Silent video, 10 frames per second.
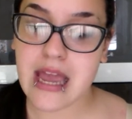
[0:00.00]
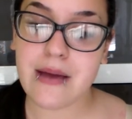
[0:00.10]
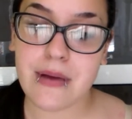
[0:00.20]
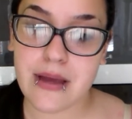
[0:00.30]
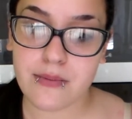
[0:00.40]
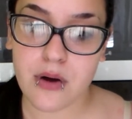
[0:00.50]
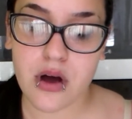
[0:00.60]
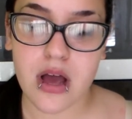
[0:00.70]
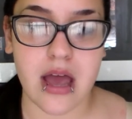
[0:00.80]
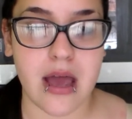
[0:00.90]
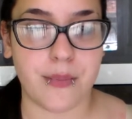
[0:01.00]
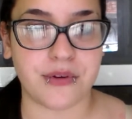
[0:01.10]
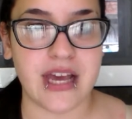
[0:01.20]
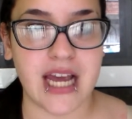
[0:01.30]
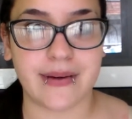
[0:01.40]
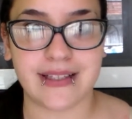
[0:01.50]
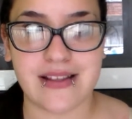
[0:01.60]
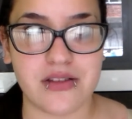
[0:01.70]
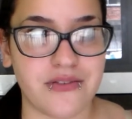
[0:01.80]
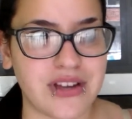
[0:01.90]
Y Virgo eh, podía que iba
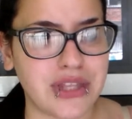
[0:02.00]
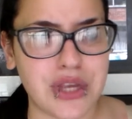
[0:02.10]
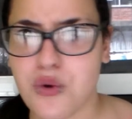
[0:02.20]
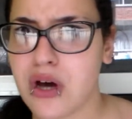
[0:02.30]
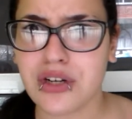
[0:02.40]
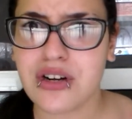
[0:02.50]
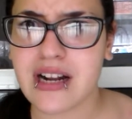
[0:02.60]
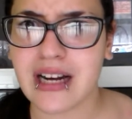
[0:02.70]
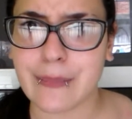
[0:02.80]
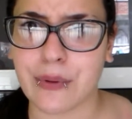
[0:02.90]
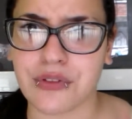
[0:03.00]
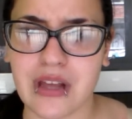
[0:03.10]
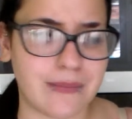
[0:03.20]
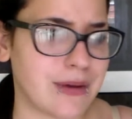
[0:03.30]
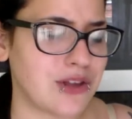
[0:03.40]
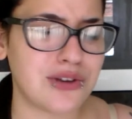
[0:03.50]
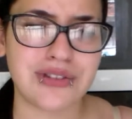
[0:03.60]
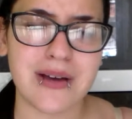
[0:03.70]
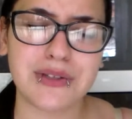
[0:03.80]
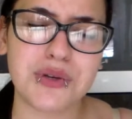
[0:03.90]
a 24 horas en responderme. Yo
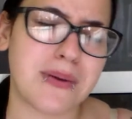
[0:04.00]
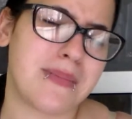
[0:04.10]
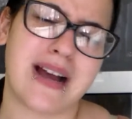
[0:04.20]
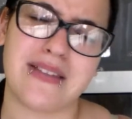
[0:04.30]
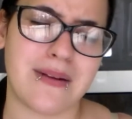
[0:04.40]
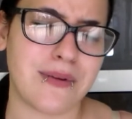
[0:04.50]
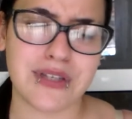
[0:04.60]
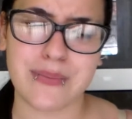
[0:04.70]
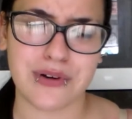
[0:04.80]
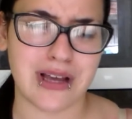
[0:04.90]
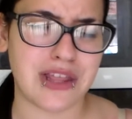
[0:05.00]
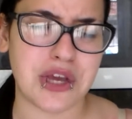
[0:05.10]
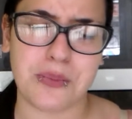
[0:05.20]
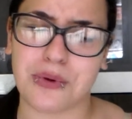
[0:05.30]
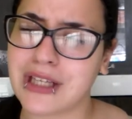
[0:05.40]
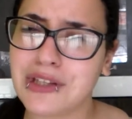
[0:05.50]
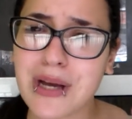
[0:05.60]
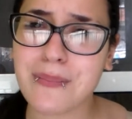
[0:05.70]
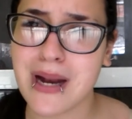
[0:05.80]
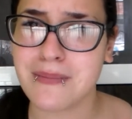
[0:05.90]
estaba súper mega nerviosa porque digo, ¿por qué
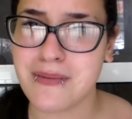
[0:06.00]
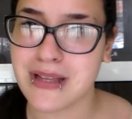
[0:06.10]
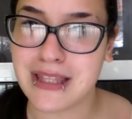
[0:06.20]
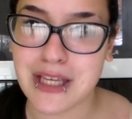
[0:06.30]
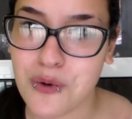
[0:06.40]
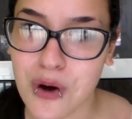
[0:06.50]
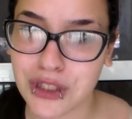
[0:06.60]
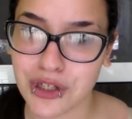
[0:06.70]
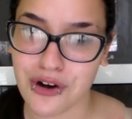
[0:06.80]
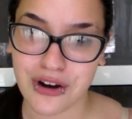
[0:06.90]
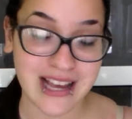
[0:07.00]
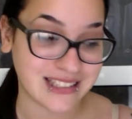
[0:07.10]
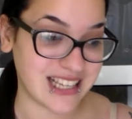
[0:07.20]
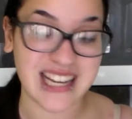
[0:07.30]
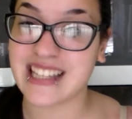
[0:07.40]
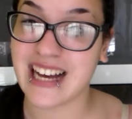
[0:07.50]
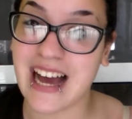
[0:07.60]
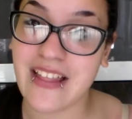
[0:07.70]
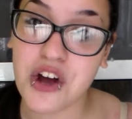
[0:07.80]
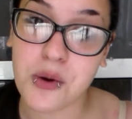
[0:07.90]
tengo que esperarme 24 horas sin
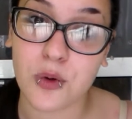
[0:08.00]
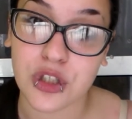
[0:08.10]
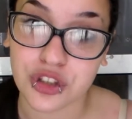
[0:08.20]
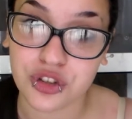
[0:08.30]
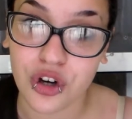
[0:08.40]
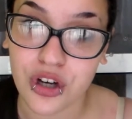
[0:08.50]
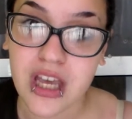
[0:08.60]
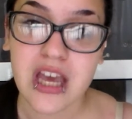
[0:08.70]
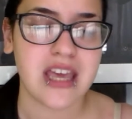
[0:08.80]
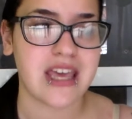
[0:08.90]
atacada como estoy